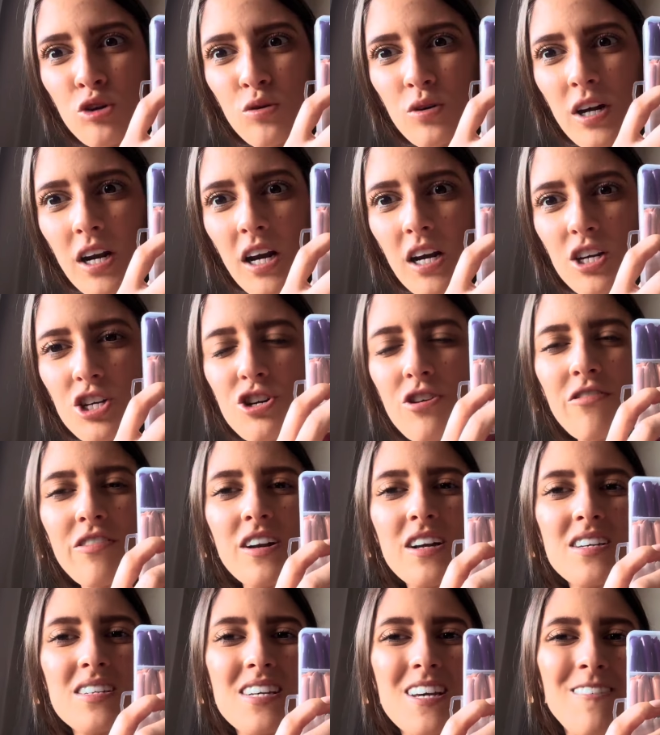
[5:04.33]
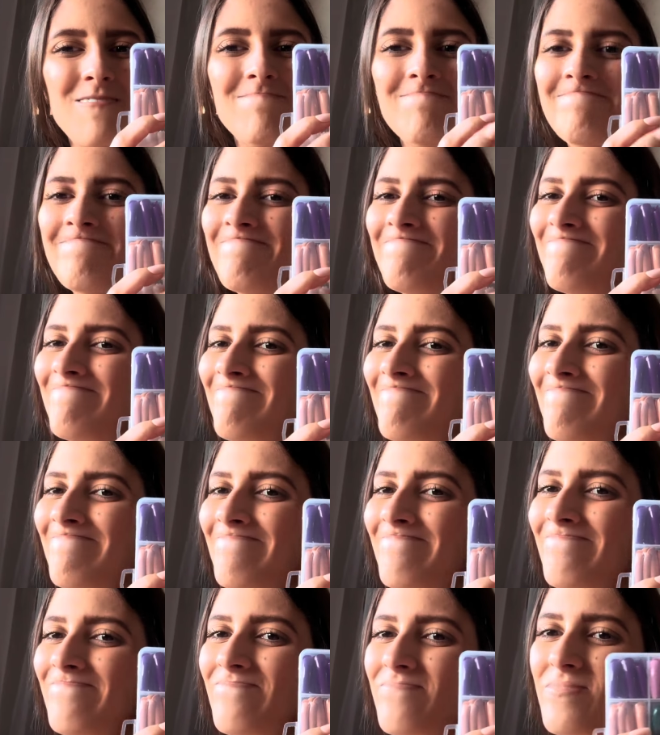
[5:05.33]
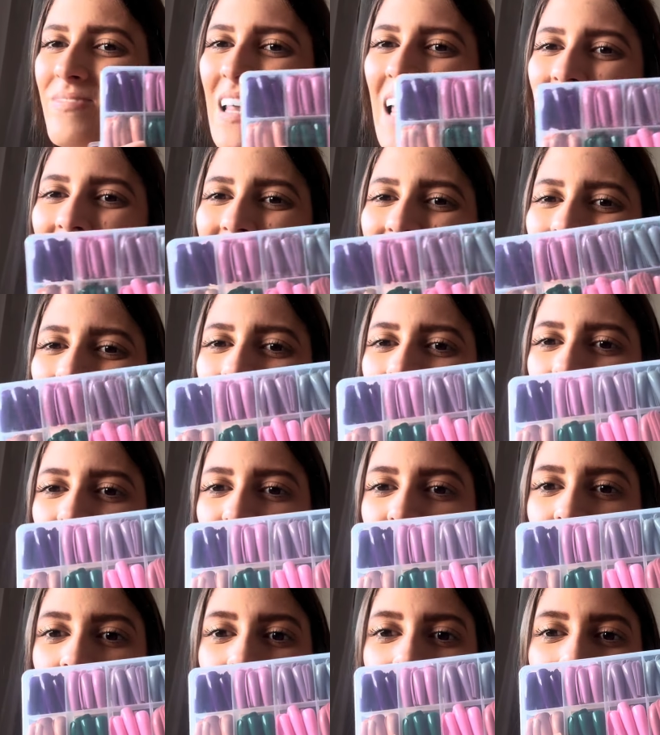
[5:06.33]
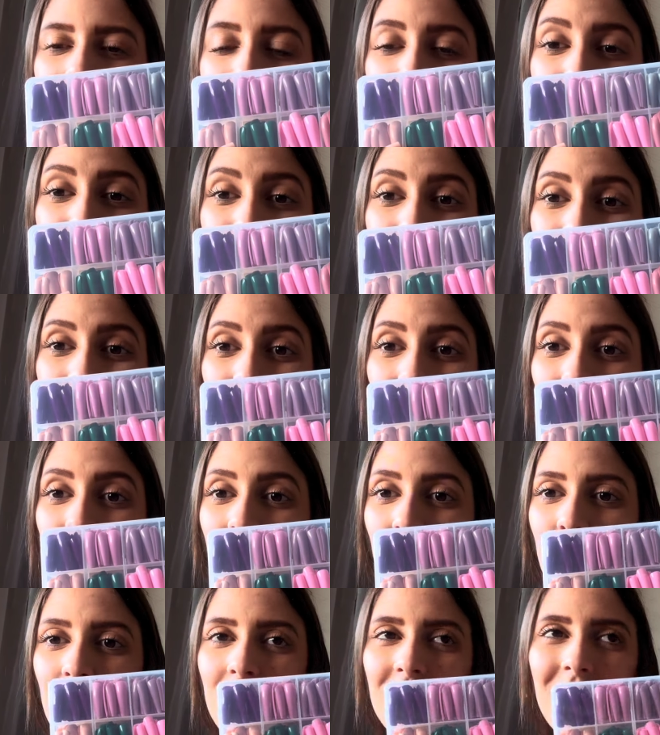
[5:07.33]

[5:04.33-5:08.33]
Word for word: grande. Eu falei assim, hum, é grande e é fina. Não,